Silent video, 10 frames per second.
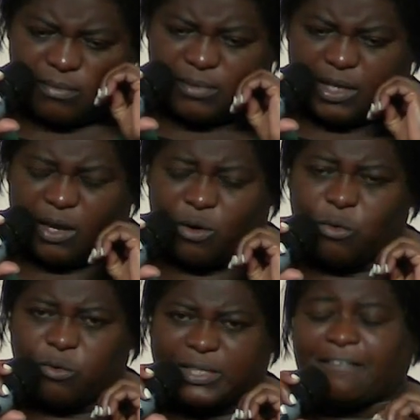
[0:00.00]

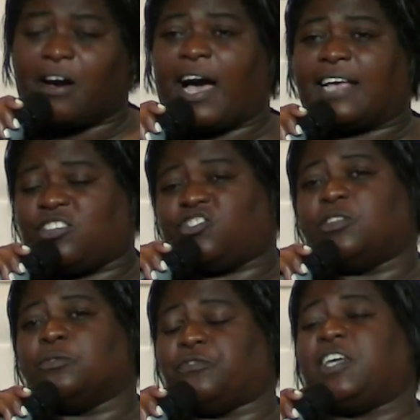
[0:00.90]
eu estava
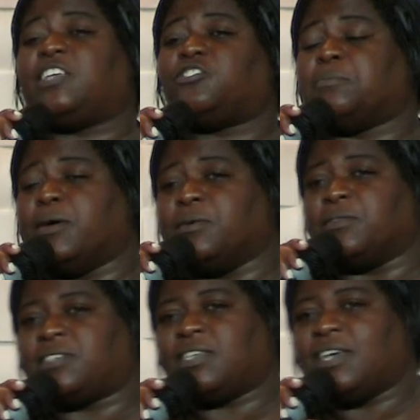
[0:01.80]
assistindo um vídeo,
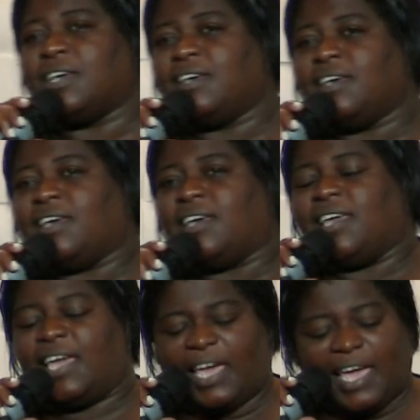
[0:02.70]
irmãos,
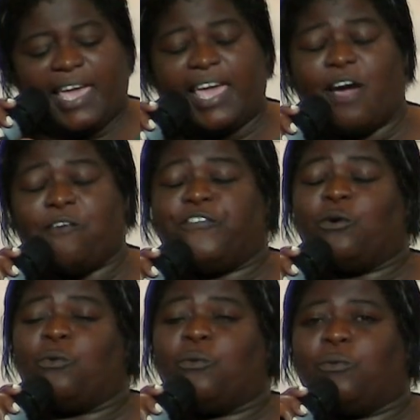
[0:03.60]
e eu vi
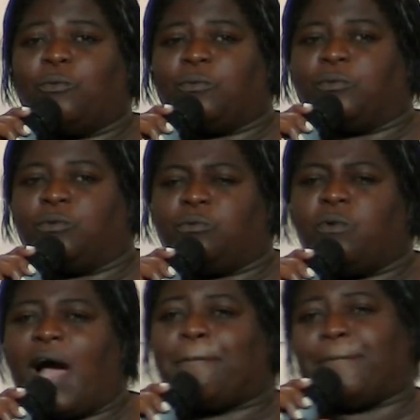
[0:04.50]
um, um
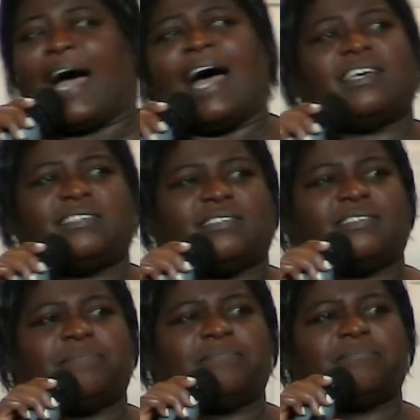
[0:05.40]

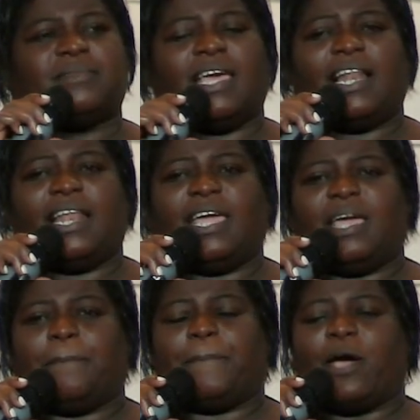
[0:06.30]
rapaz
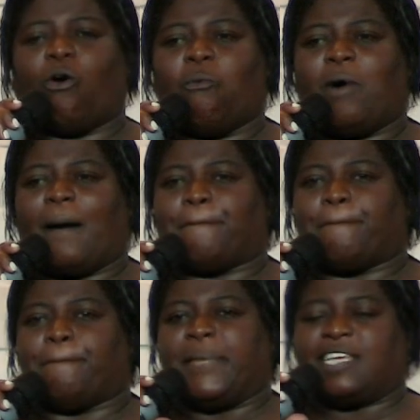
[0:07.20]
ele pegou uma
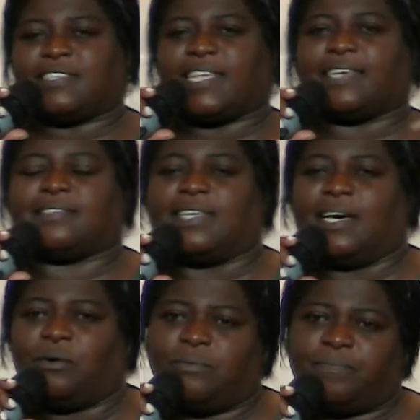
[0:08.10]

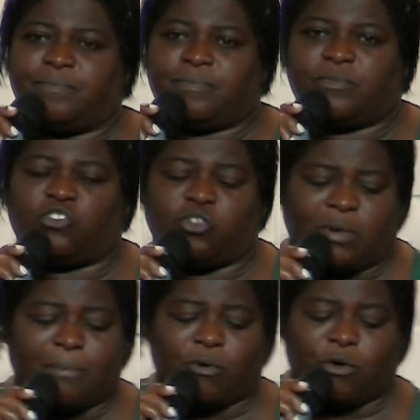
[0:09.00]
ministração de
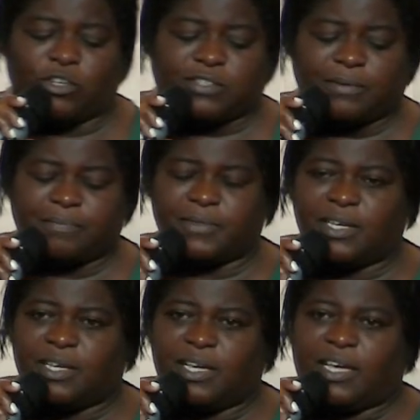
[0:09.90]
uma moça
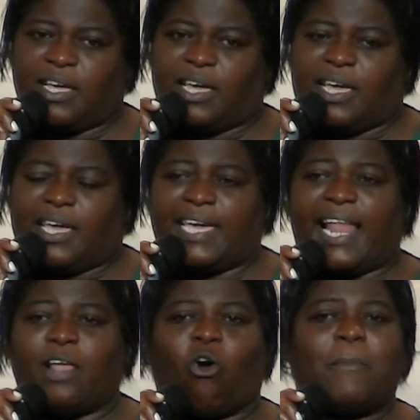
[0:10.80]
e
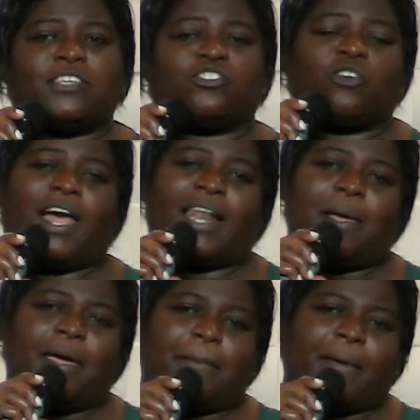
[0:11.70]
ele começou ali